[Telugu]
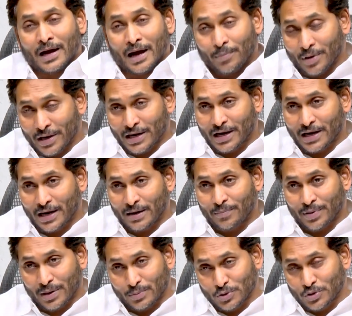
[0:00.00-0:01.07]
అమెరికా
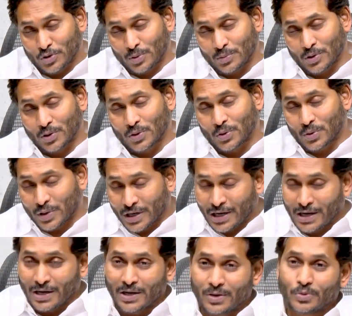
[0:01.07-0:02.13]
ప్రభుత్వంలో కూడా
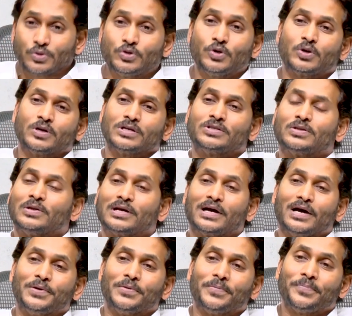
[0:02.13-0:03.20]

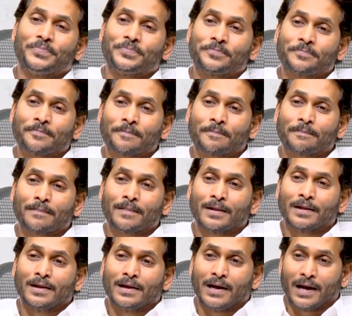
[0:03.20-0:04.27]
ఉద్యోగస్తులుగాను
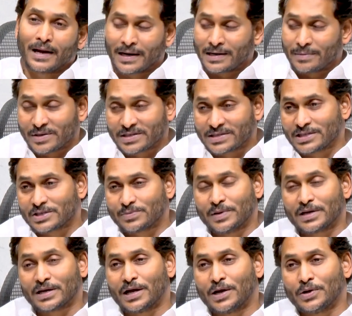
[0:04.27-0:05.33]
అక్కడ బిజినెస్
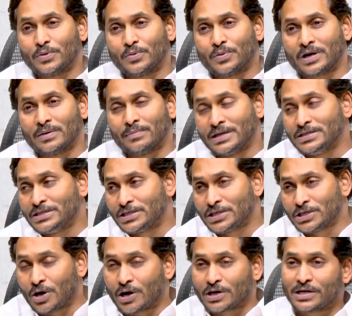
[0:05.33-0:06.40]
మెన్గాను అక్కడ మంచి
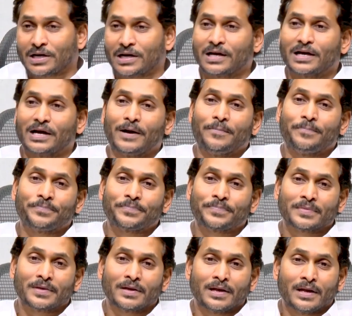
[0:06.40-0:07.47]
డాక్టర్లుగా
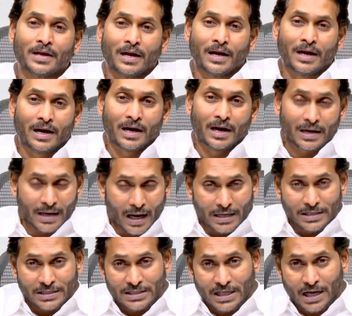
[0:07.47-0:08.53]

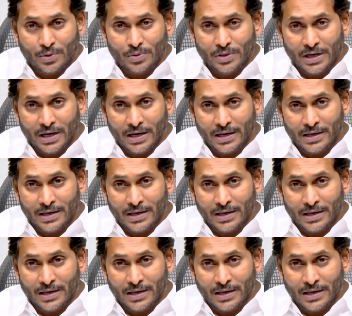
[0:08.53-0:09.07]
రాణిస్తూ ఉన్న